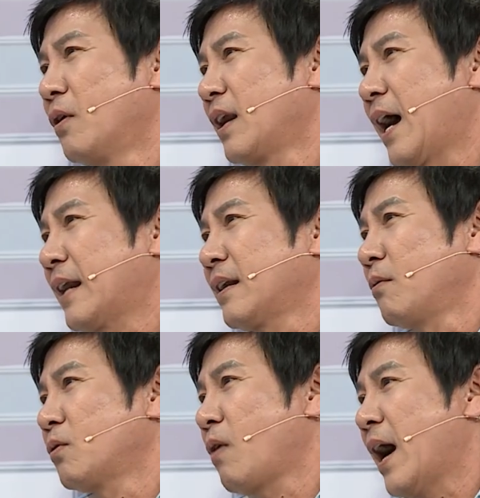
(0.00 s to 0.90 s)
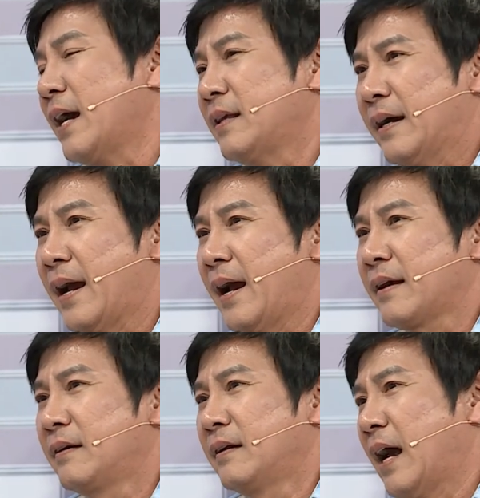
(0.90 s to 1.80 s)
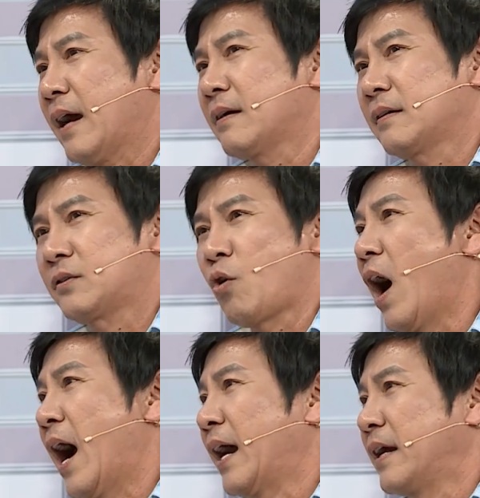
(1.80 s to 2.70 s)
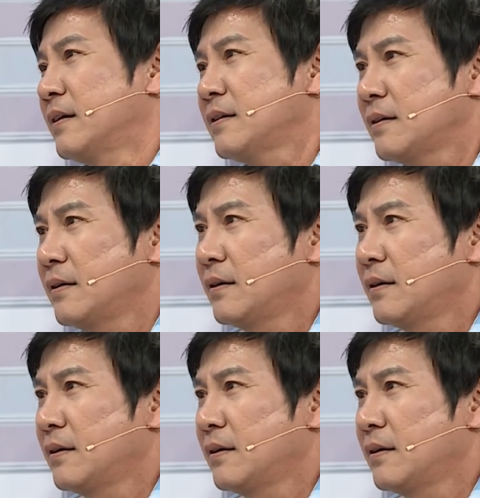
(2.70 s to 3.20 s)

chua là anh không có khoái chẳng hạn như ăn xoài đó